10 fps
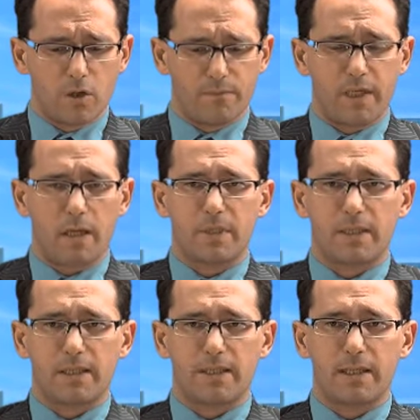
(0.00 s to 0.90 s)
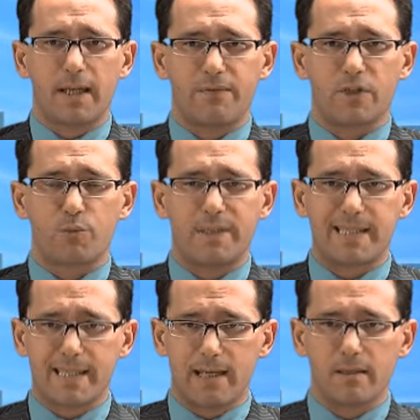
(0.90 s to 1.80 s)
Kommen wir damit in den etwas
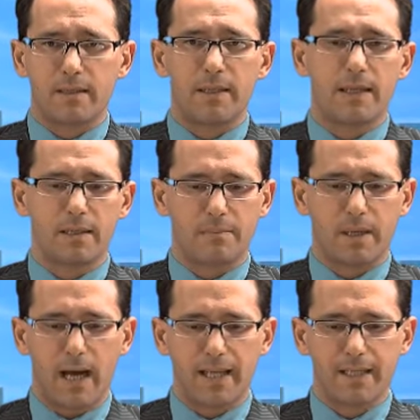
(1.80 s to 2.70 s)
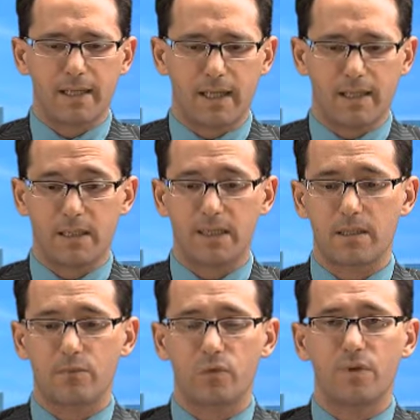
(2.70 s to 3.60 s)
spezielleren Bereich hinein.
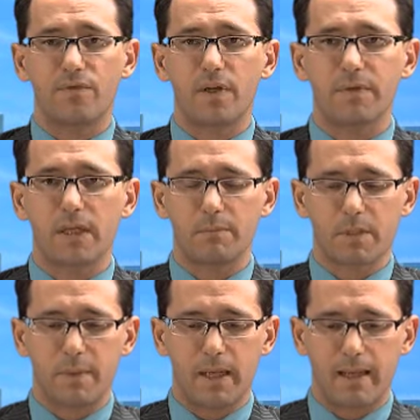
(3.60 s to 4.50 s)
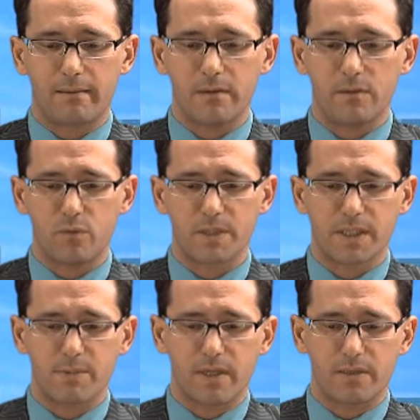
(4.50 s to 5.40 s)
Data-Modul fangen wir damit mal an.
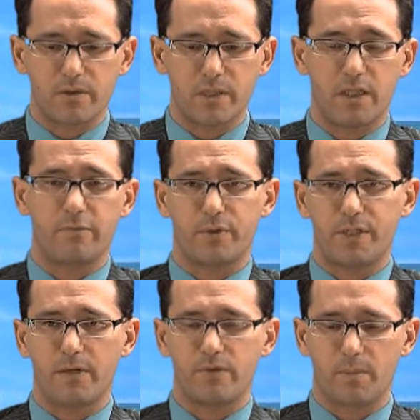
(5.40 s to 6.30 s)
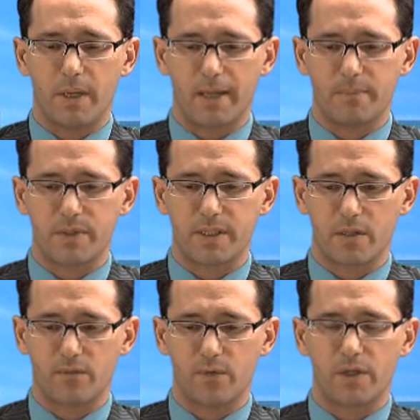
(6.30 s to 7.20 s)
Umsatz 2011 plus 11,8
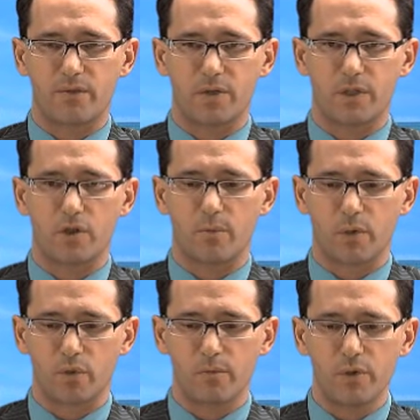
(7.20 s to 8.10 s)
Prozent auf 140,9